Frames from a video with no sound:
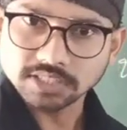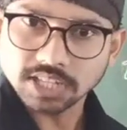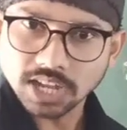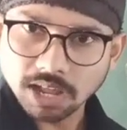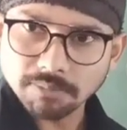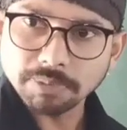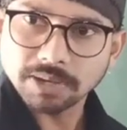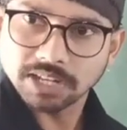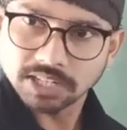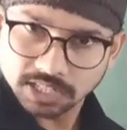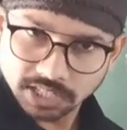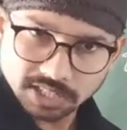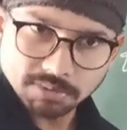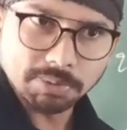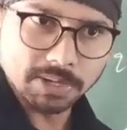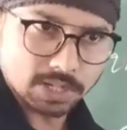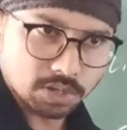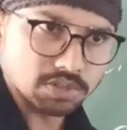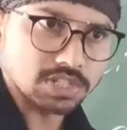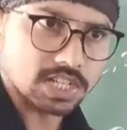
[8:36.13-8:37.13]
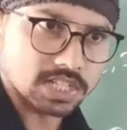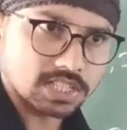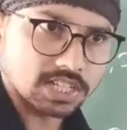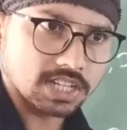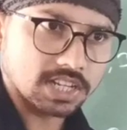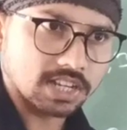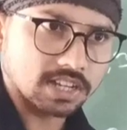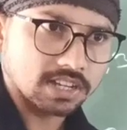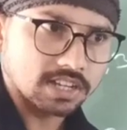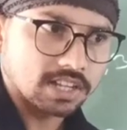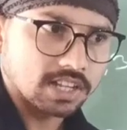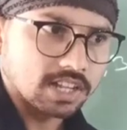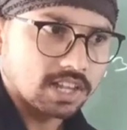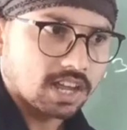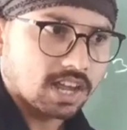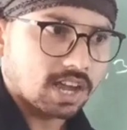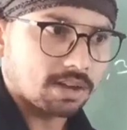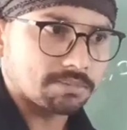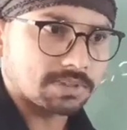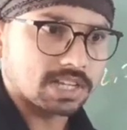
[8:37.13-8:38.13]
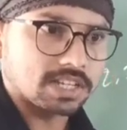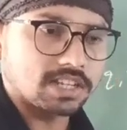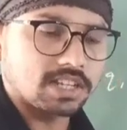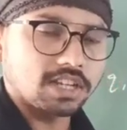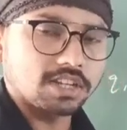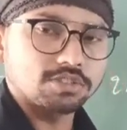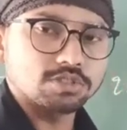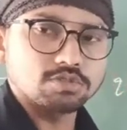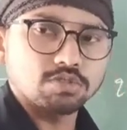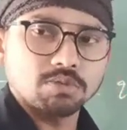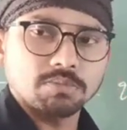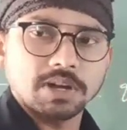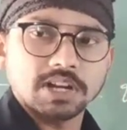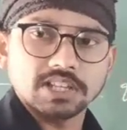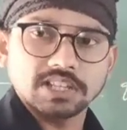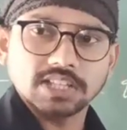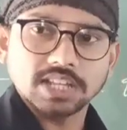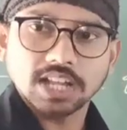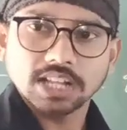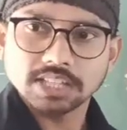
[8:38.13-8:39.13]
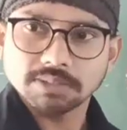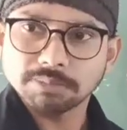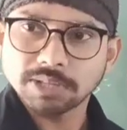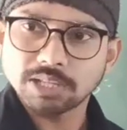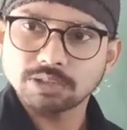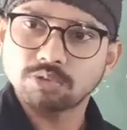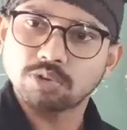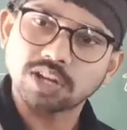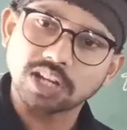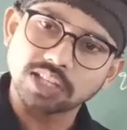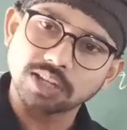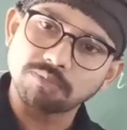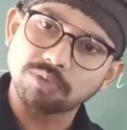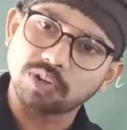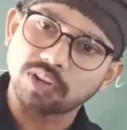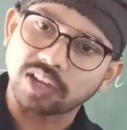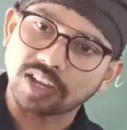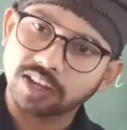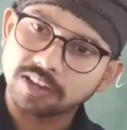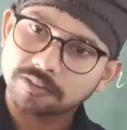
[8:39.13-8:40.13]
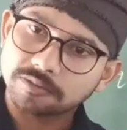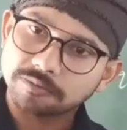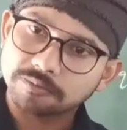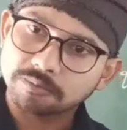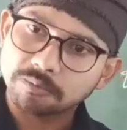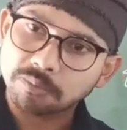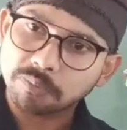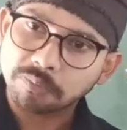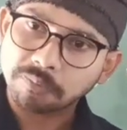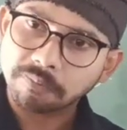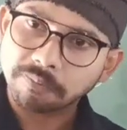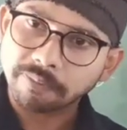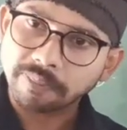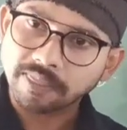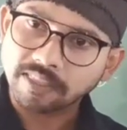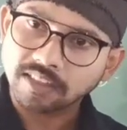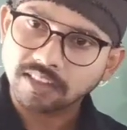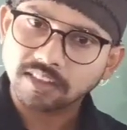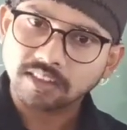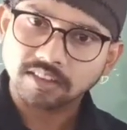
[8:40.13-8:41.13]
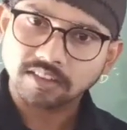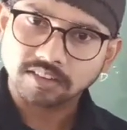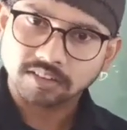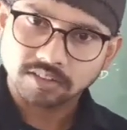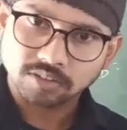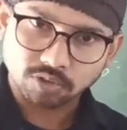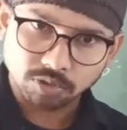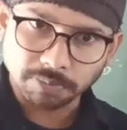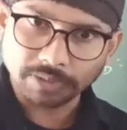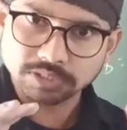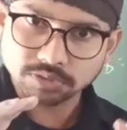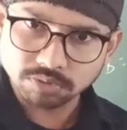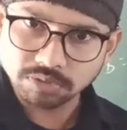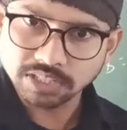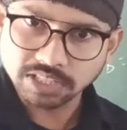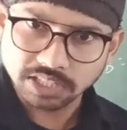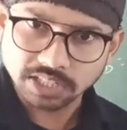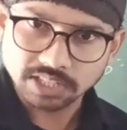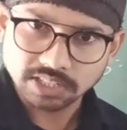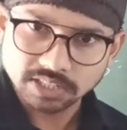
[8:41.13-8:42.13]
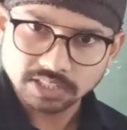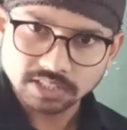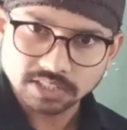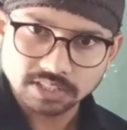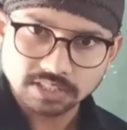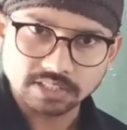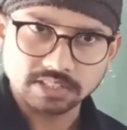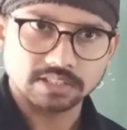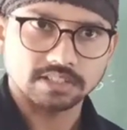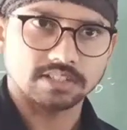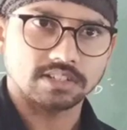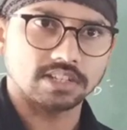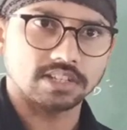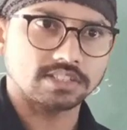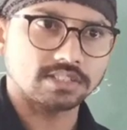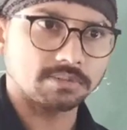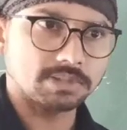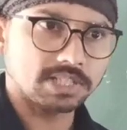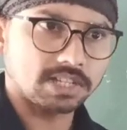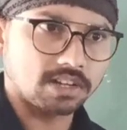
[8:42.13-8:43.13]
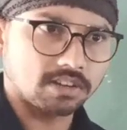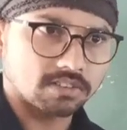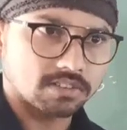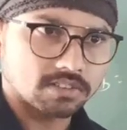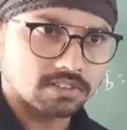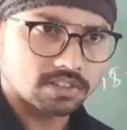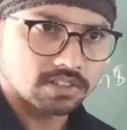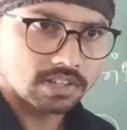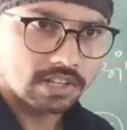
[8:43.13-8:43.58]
यहाँ पे अंक रिपीट हो सकते हैं ना हम कहेंगे कि जो दो भर दिया तो मतलब दो खत्म हो गया कोई वस्तु है ये नहीं समझ रहे हो